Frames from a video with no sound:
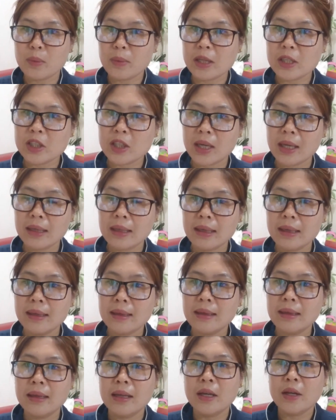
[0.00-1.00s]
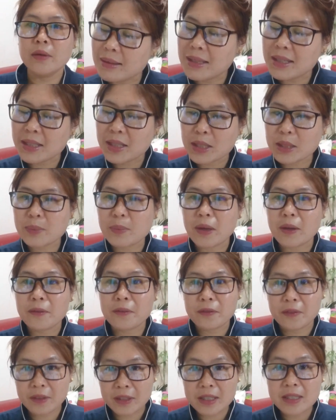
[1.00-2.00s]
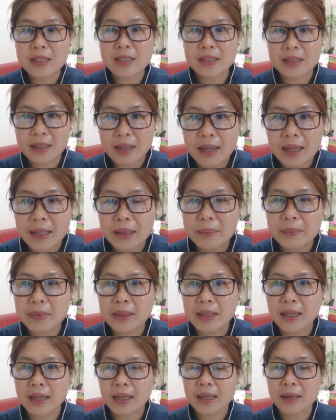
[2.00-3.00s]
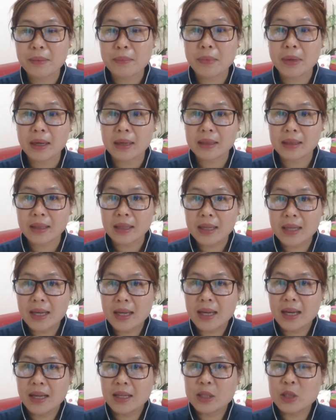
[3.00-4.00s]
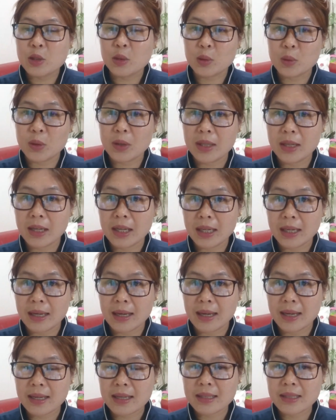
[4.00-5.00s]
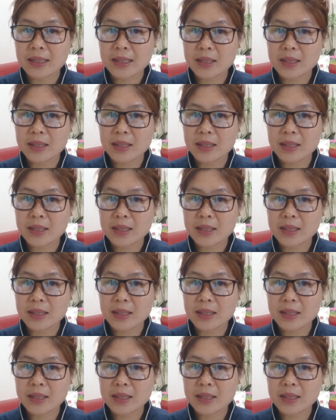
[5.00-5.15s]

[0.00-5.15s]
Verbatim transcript: to my channel. This is my first time na mag-tutorial guys.